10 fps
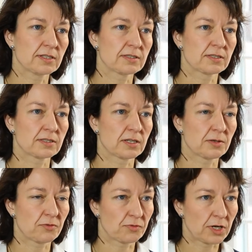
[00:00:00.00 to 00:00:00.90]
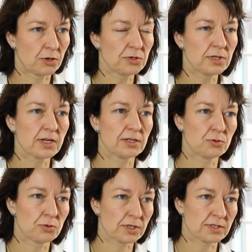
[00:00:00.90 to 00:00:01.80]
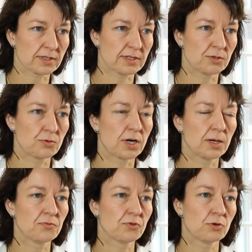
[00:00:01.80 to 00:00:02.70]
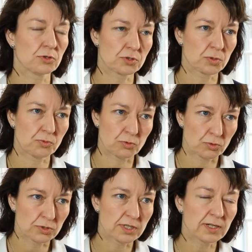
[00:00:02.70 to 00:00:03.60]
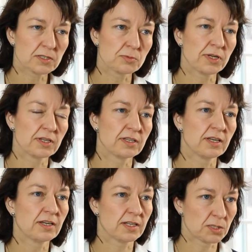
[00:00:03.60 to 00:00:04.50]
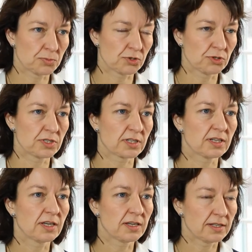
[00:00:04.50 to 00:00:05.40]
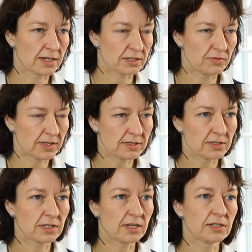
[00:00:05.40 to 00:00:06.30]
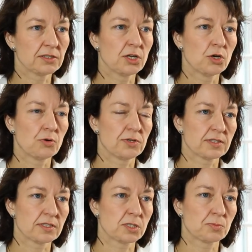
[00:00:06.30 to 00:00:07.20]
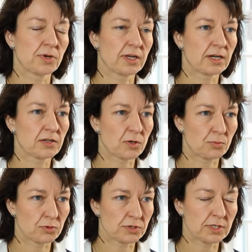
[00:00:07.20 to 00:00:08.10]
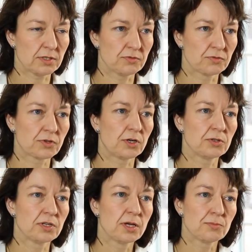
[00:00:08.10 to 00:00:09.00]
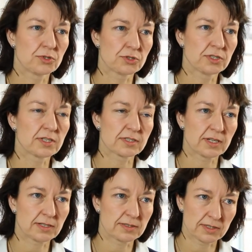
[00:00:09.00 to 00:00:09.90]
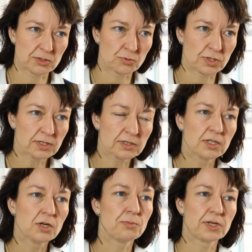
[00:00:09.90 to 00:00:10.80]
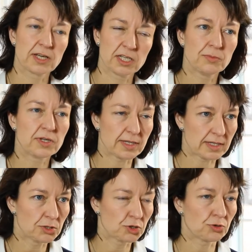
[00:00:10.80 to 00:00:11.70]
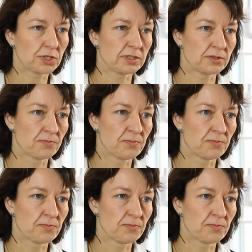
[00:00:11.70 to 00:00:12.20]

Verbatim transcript: dass äh, Frauen ein höheres Risiko haben für Osteoporose als Männer, insbesondere nach den Wechseljahren. Und das ist bei HIV-positiven Frauen besonders akzentuiert. Man kann aber gegensteuern.